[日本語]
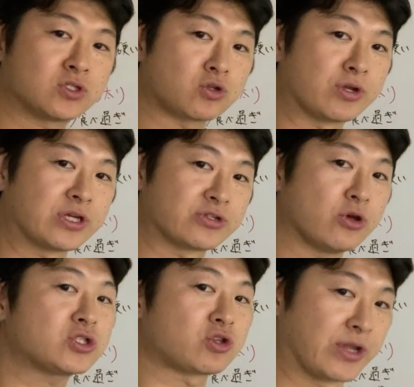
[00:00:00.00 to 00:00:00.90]
ストリング
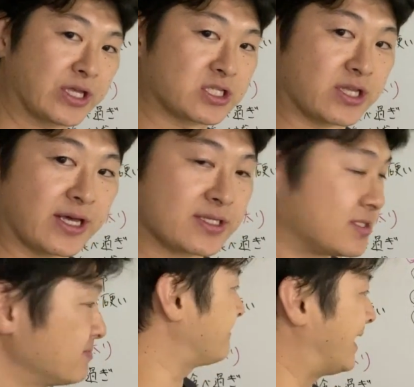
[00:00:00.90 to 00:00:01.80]
のストレッチで
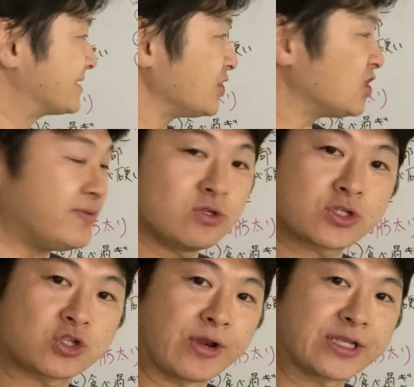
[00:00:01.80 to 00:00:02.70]
す。足首の
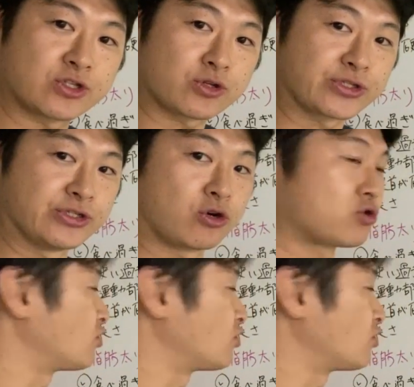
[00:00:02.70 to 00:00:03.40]
ストレッチをするこ